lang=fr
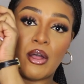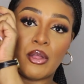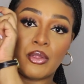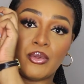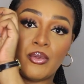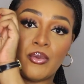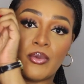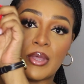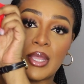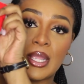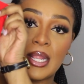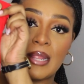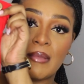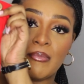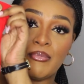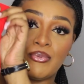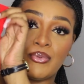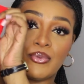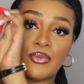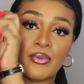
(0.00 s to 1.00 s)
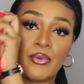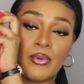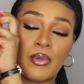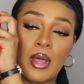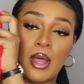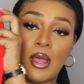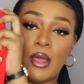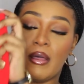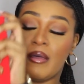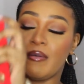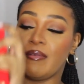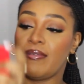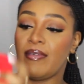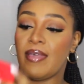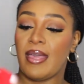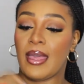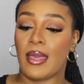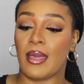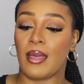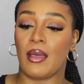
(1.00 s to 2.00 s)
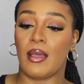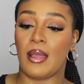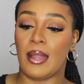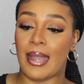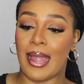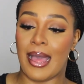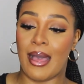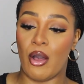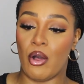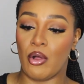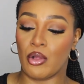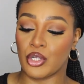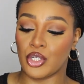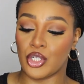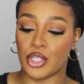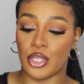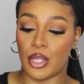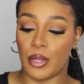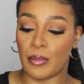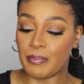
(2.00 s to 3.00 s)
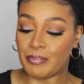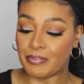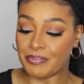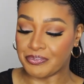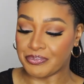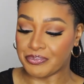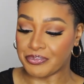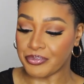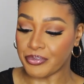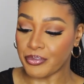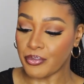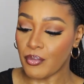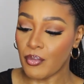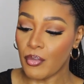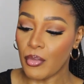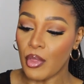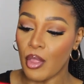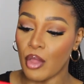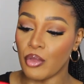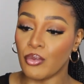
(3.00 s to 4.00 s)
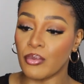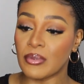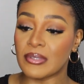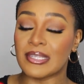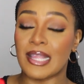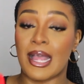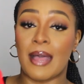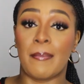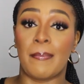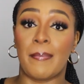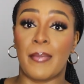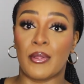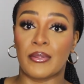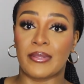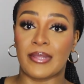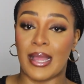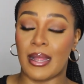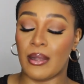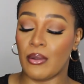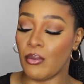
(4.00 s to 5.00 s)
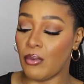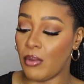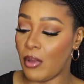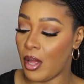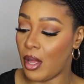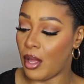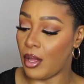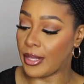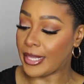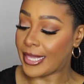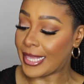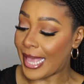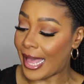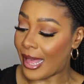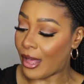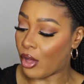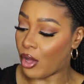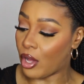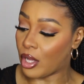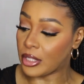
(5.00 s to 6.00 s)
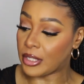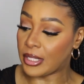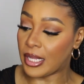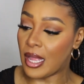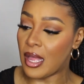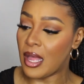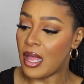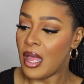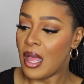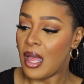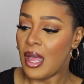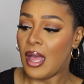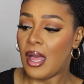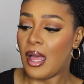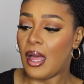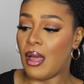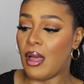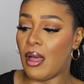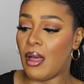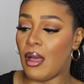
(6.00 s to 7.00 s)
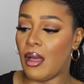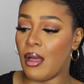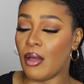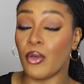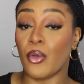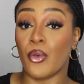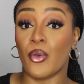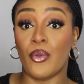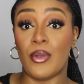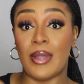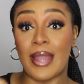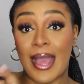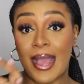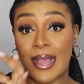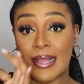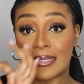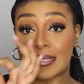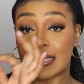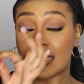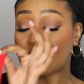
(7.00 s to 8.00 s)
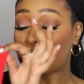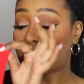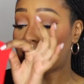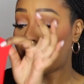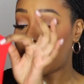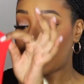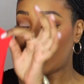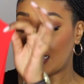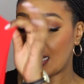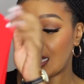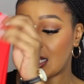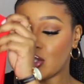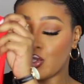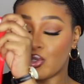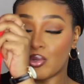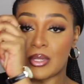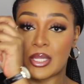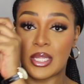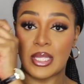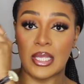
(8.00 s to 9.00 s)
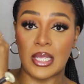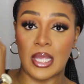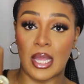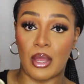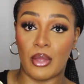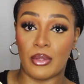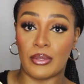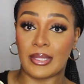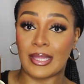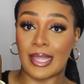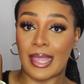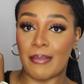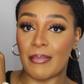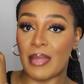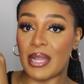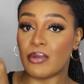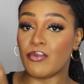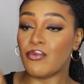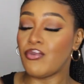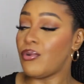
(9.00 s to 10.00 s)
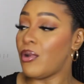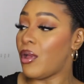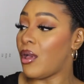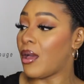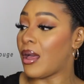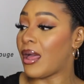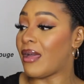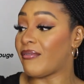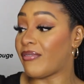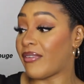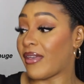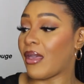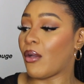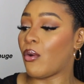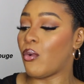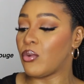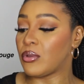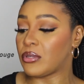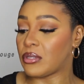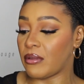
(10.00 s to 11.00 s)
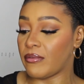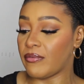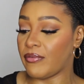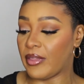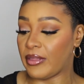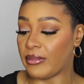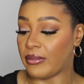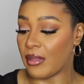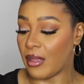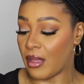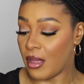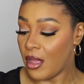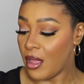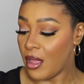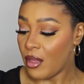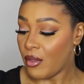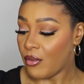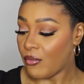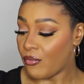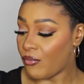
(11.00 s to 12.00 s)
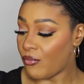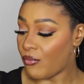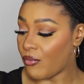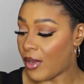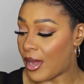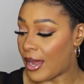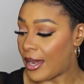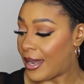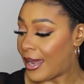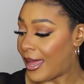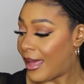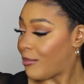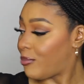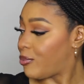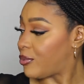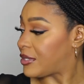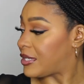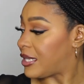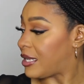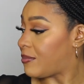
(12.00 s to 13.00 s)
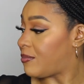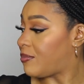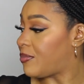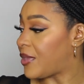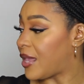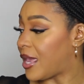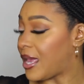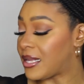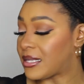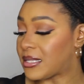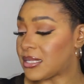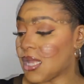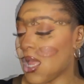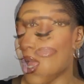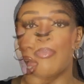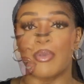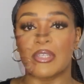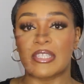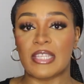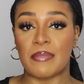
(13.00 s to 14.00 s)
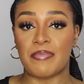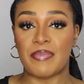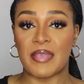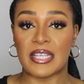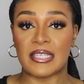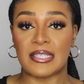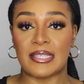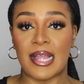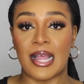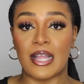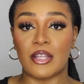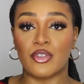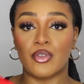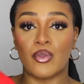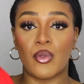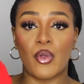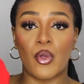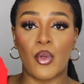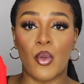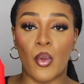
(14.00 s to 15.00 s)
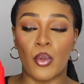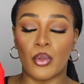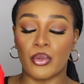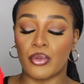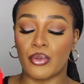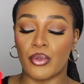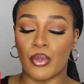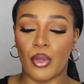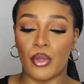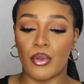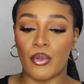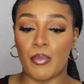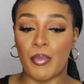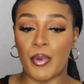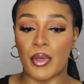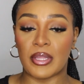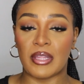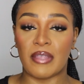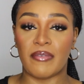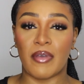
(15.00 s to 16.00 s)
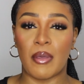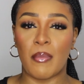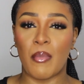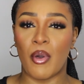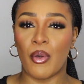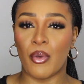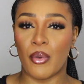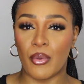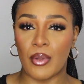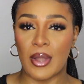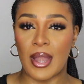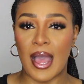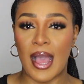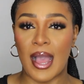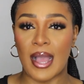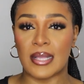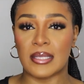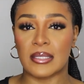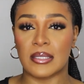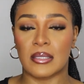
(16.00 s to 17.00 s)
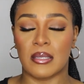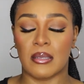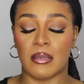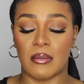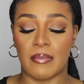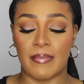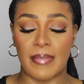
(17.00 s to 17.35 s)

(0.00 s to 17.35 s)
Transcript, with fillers: en doré, les boutons euh, vers la hanche. Donc c'est un pantalon carotte. relax, très très joli, une très belle couleur, un vrai rose en fait. Voilà pour cette pièce. Pour cette pièce-là, je compte euh, le porter vraiment relax, euh,